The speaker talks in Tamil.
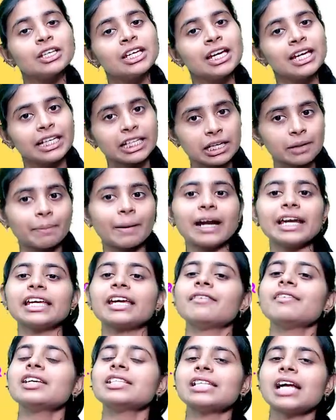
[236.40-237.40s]
நீங்கள்
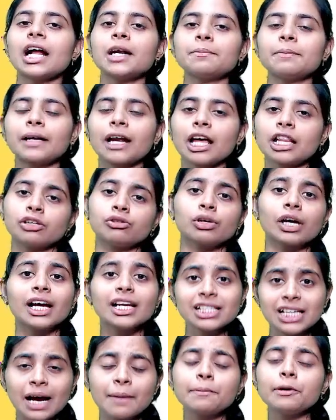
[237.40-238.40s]
படிக்கவே ஸ்டார்ட் பண்ணாதவங்க
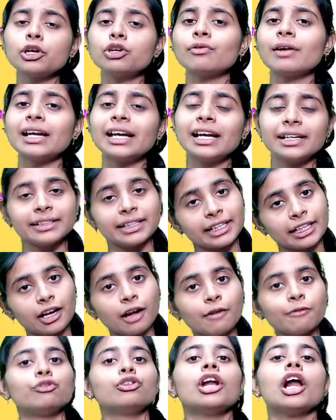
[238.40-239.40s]
சாப்டர் டுவெல்
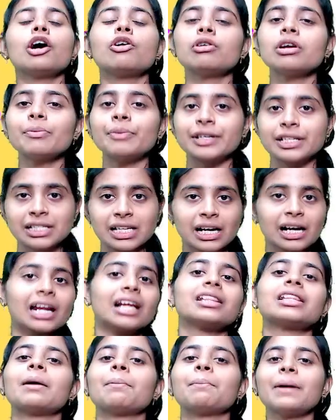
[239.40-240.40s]
எடுத்தீங்கன்னா ஃபுல்லாக கூட
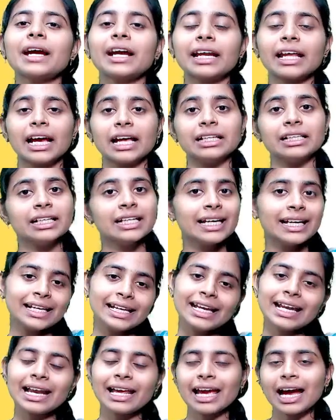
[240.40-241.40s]
படிச்சிடலாம் தப்பே கிடையாது
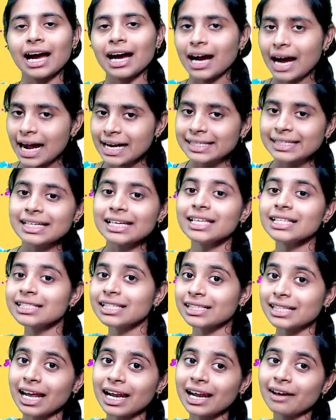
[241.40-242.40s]
இல்லையா அட்லீஸ்ட்
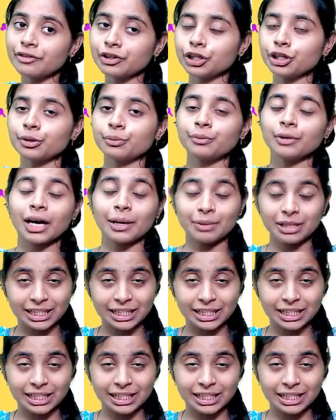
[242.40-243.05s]
இதெல்லாம் விட்டுட்டு ஐ மீன்